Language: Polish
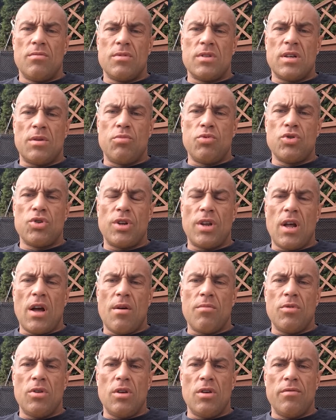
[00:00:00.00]

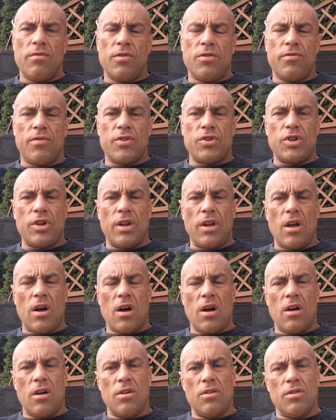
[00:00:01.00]
zaburzeniami
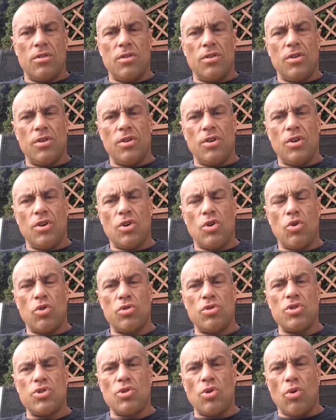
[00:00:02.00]
wytwarzania e,
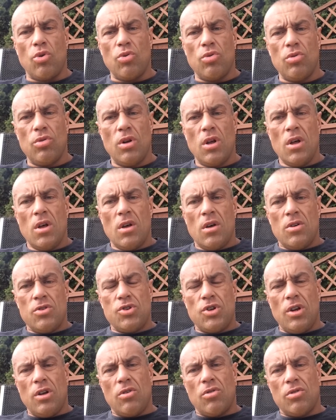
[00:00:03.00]
kortyzolu,
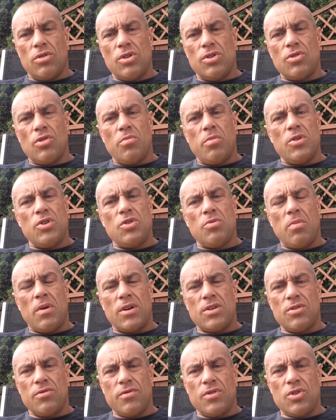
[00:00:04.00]
czyli kortyzol będzie
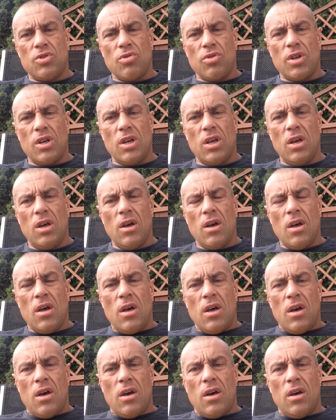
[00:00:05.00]
bardzo wysoki,
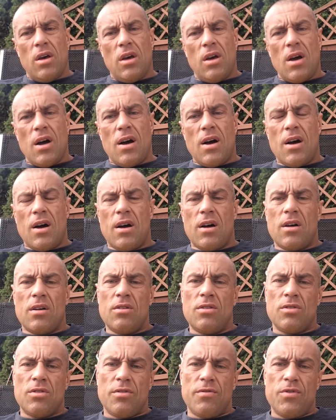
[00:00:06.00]
a
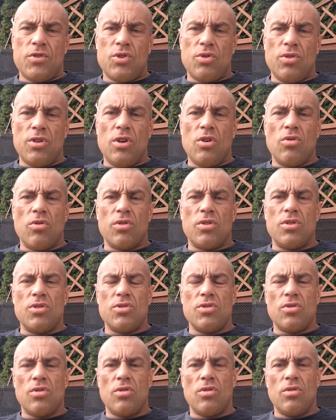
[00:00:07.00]
wysoki
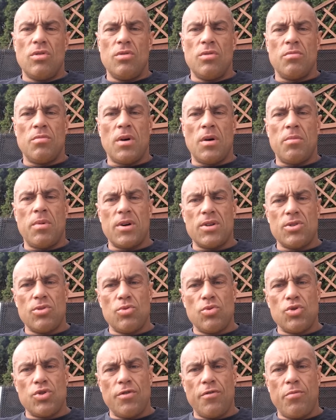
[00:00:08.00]
kortyzol ma
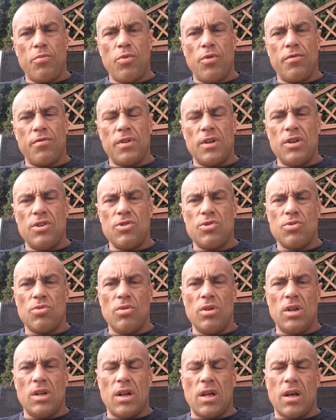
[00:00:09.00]
bardzo duży wpływ na
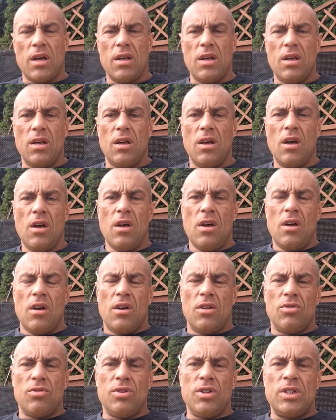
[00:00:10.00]
insulinę i
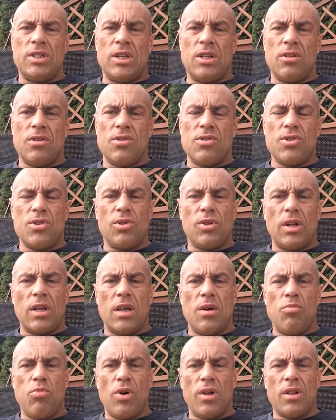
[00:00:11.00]
no niestety jest to
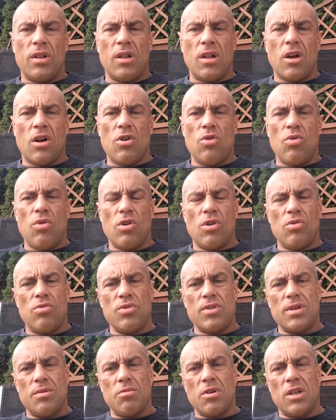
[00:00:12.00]
takie błędne koło,
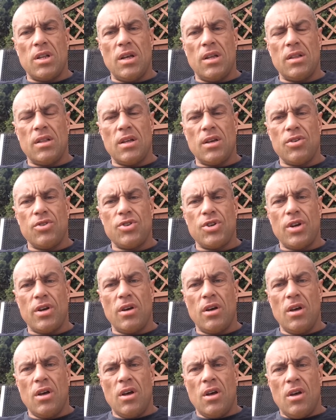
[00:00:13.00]
koło zamknięte,
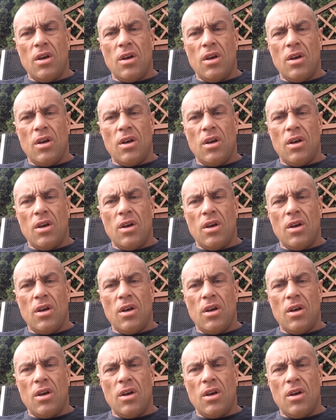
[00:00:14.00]
gdzie